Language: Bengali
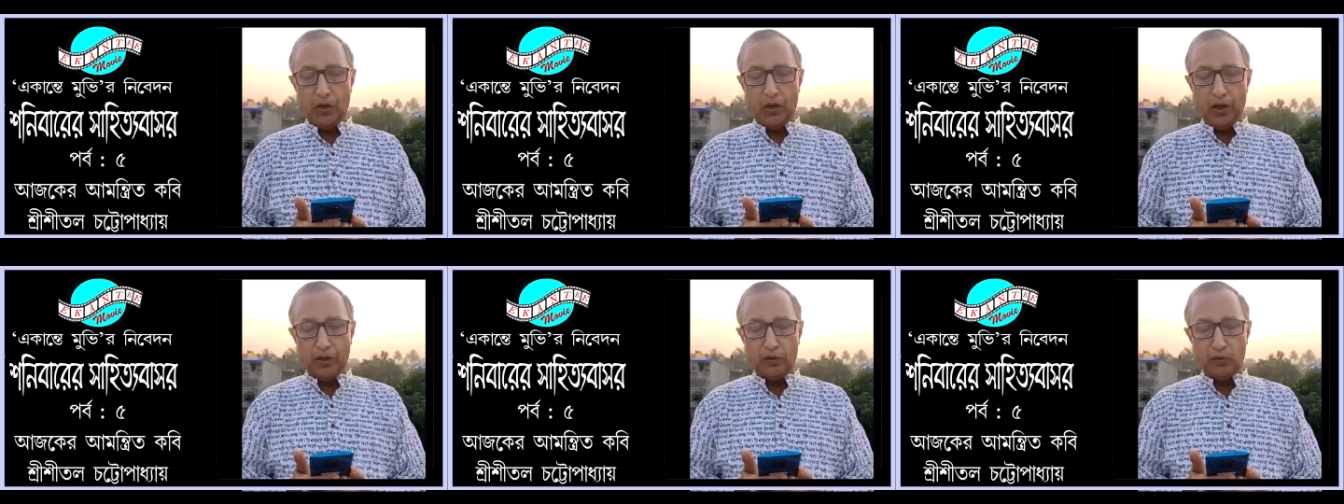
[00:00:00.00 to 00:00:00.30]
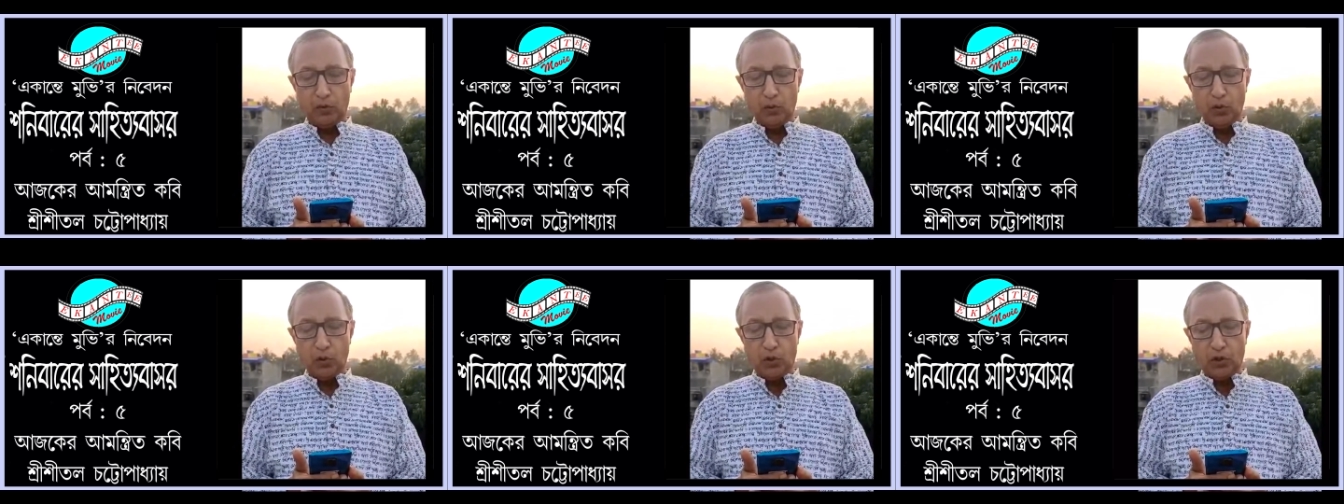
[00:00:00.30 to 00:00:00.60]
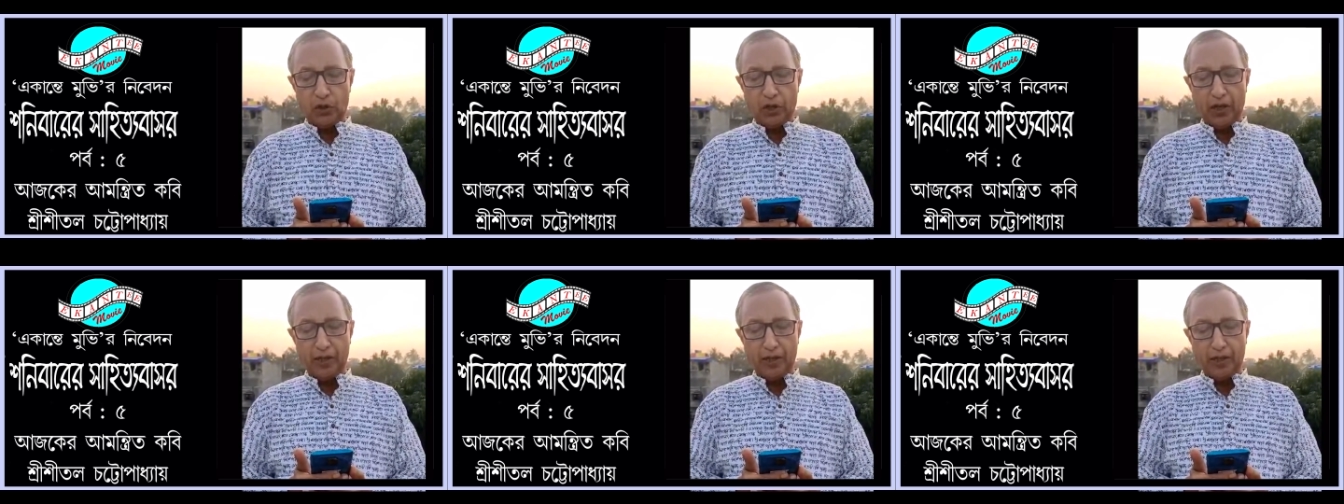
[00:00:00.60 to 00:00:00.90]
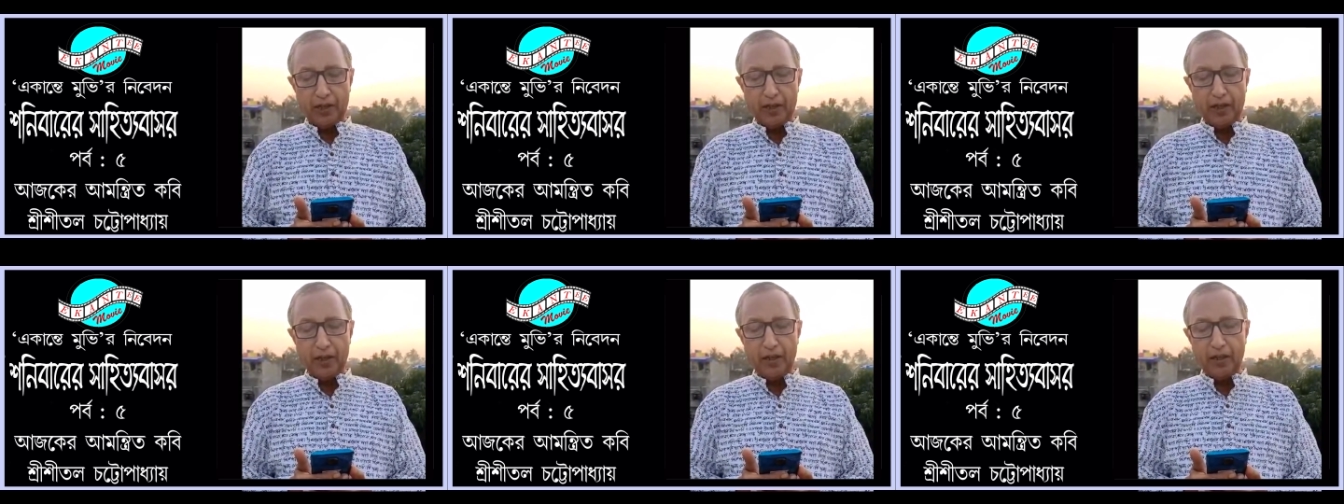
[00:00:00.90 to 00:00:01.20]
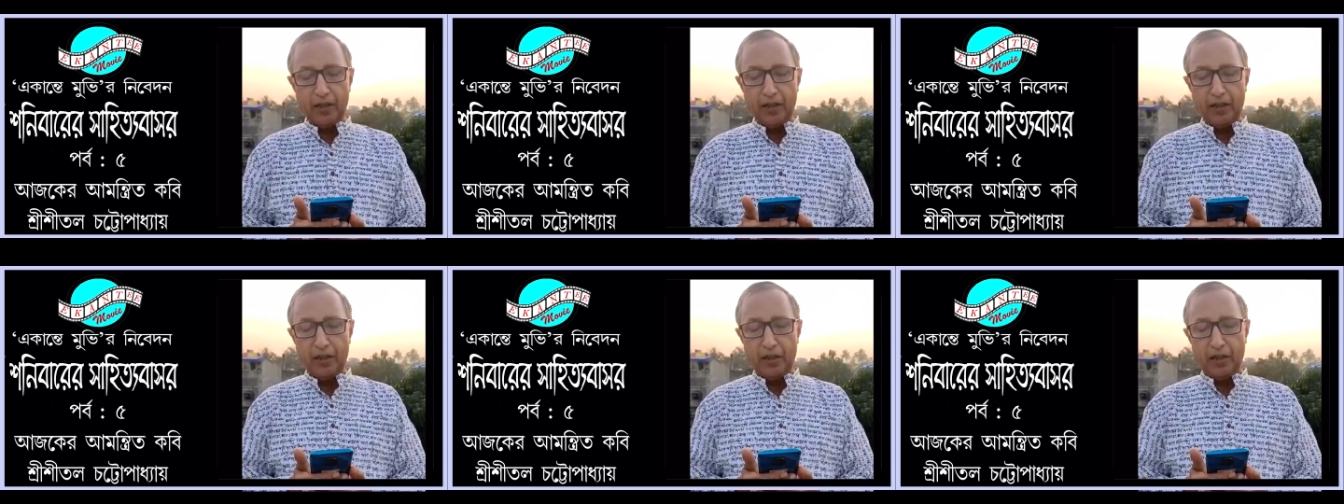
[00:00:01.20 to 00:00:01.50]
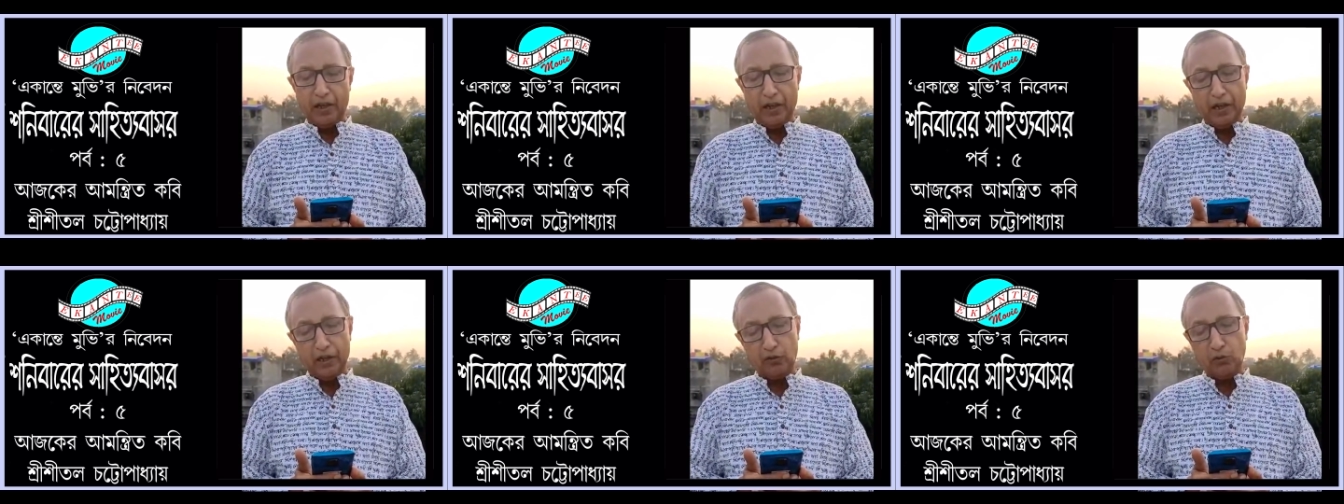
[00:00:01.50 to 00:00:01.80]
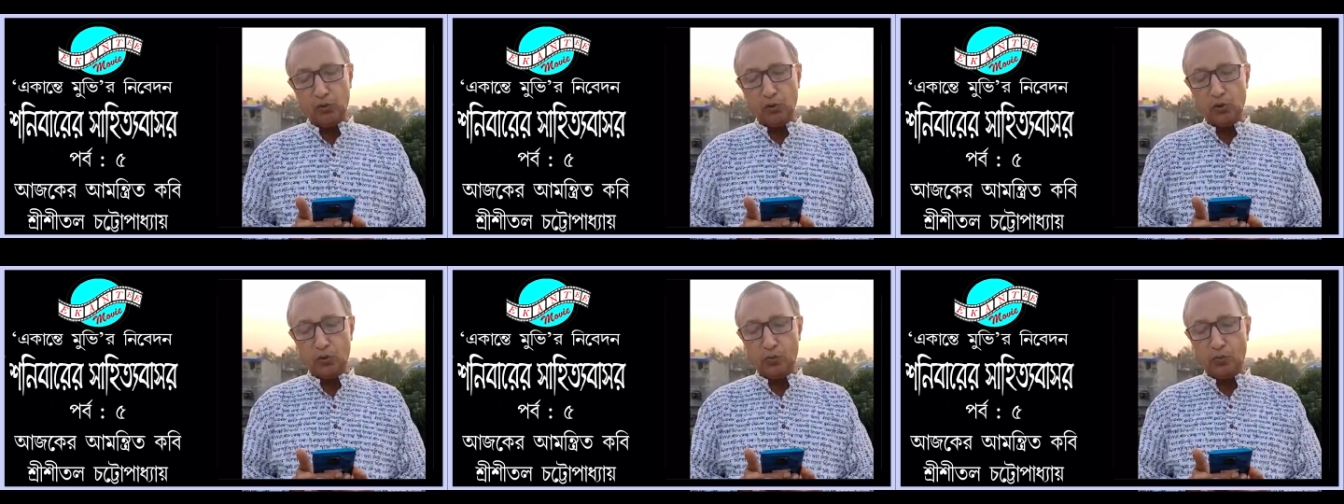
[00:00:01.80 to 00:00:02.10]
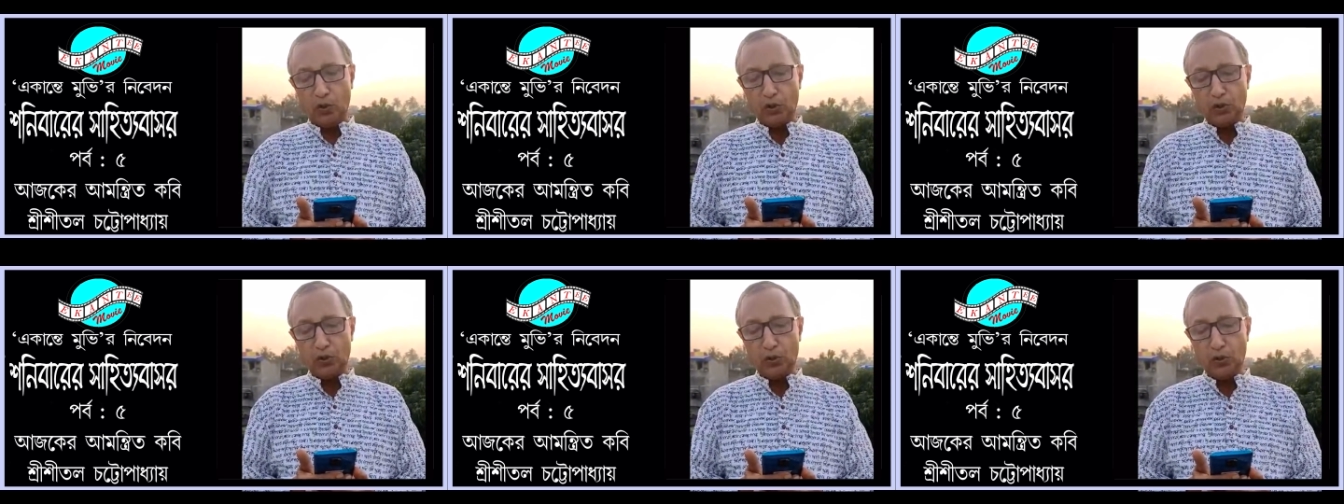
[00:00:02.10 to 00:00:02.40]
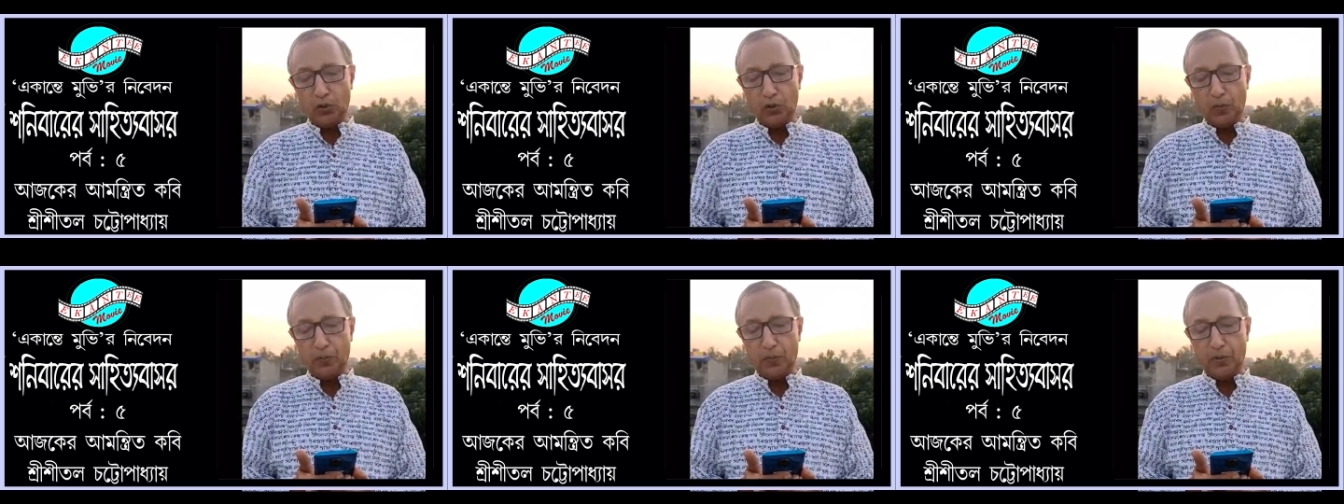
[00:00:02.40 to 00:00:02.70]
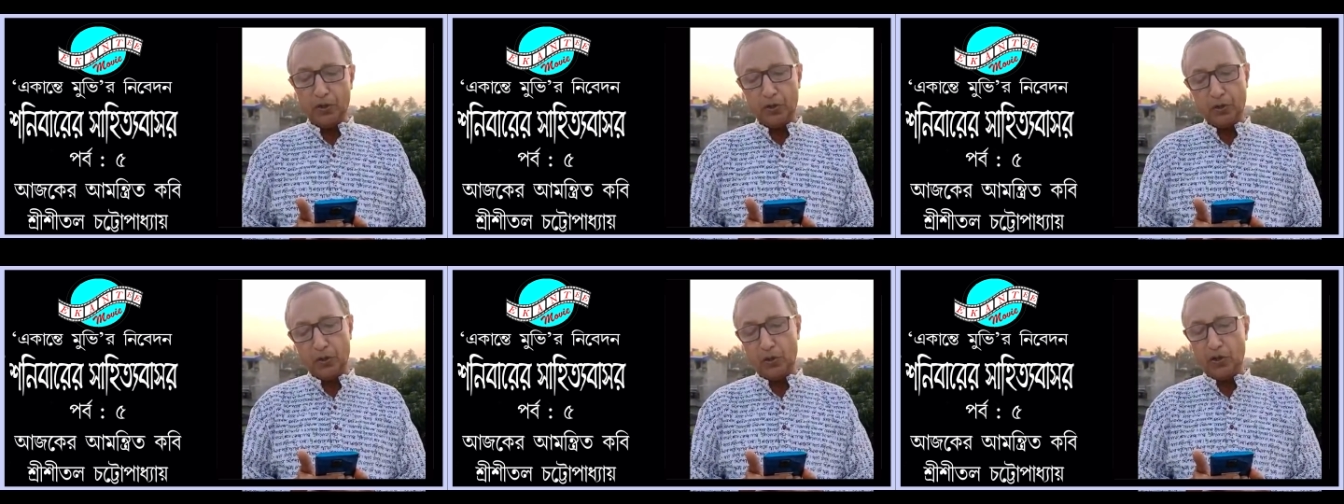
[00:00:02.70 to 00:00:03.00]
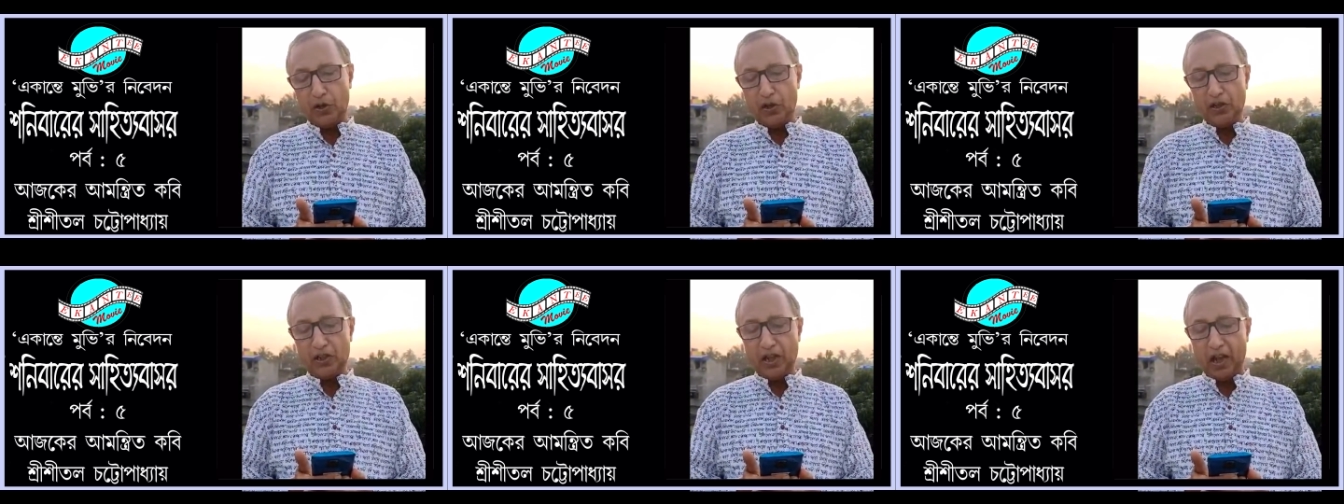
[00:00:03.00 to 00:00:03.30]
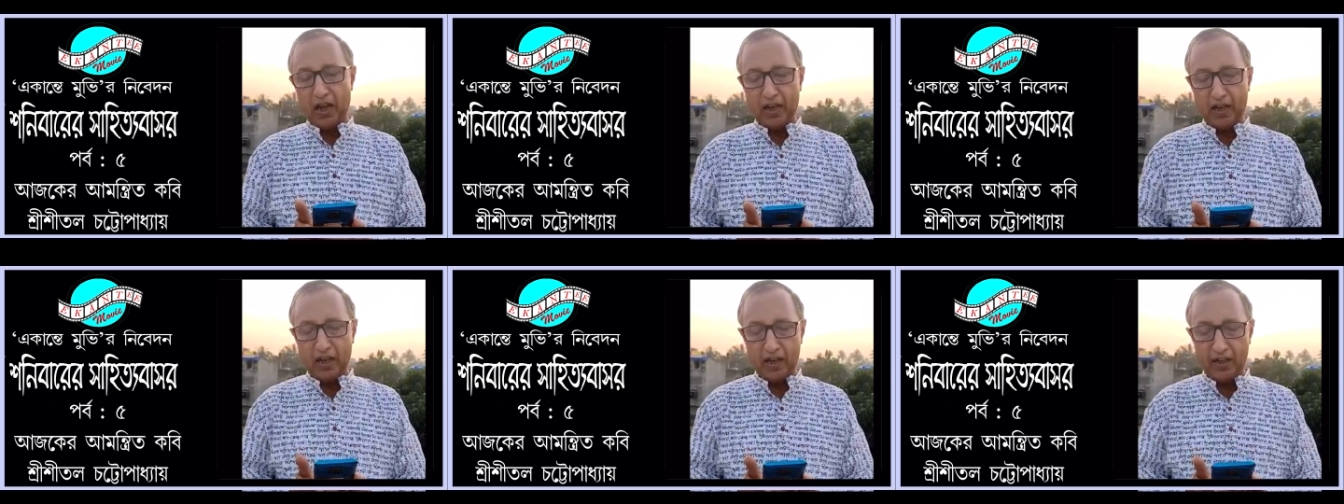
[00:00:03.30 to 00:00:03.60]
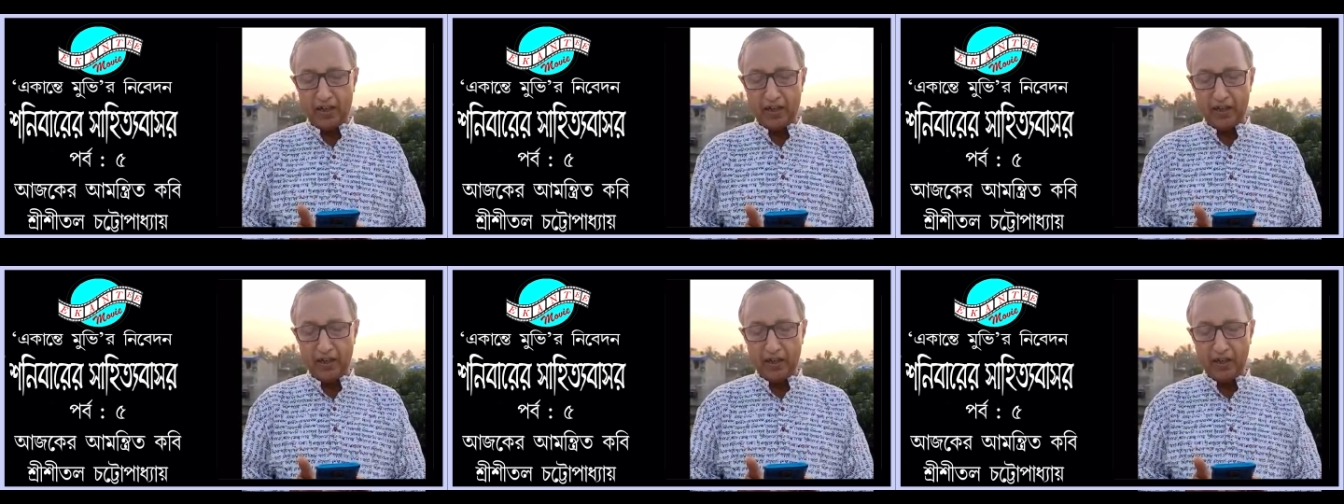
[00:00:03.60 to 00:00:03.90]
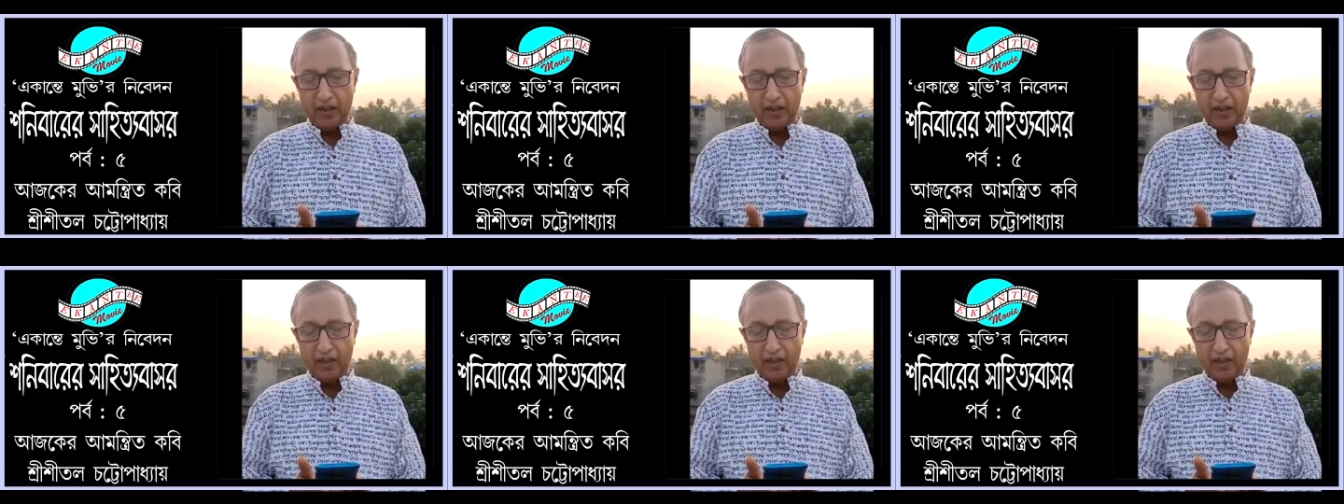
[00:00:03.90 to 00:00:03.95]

একুশ থেকে একুশ বছর পিছনে তাকালে